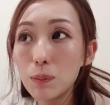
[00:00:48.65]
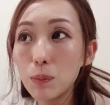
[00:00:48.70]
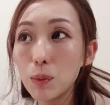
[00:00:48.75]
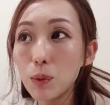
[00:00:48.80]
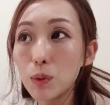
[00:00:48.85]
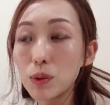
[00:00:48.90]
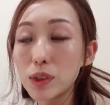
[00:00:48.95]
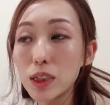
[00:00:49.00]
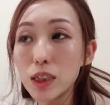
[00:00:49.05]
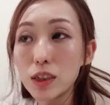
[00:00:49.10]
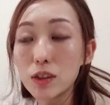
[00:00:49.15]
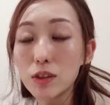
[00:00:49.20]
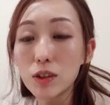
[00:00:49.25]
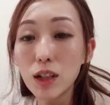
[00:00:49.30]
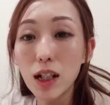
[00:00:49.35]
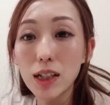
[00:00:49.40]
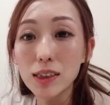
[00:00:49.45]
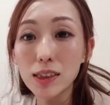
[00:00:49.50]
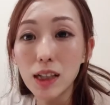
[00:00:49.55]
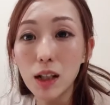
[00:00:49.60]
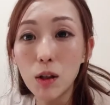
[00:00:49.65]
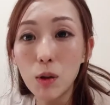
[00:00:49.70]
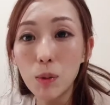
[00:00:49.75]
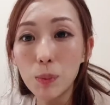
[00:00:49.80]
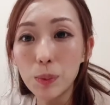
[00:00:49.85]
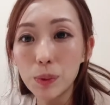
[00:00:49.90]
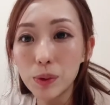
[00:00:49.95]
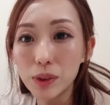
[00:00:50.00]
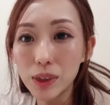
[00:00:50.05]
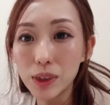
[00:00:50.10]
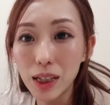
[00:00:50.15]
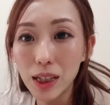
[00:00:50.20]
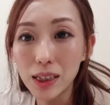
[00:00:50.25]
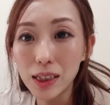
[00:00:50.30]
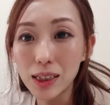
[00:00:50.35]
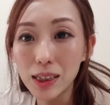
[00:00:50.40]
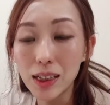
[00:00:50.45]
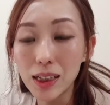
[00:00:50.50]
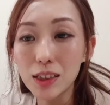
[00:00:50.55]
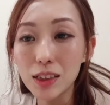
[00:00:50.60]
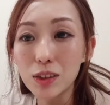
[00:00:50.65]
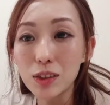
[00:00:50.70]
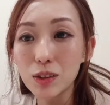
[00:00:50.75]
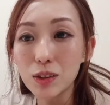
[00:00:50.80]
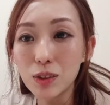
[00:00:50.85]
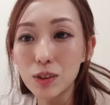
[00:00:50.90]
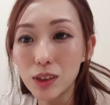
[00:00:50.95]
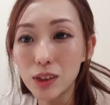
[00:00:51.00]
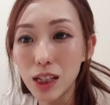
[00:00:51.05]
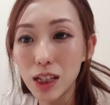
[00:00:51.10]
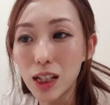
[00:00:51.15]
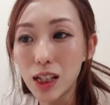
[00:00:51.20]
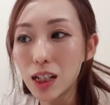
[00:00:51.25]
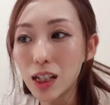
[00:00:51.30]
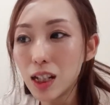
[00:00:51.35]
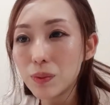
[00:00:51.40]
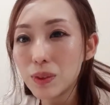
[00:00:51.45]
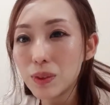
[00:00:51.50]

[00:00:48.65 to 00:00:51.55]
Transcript: もう午前中朝オープンで行ったりするので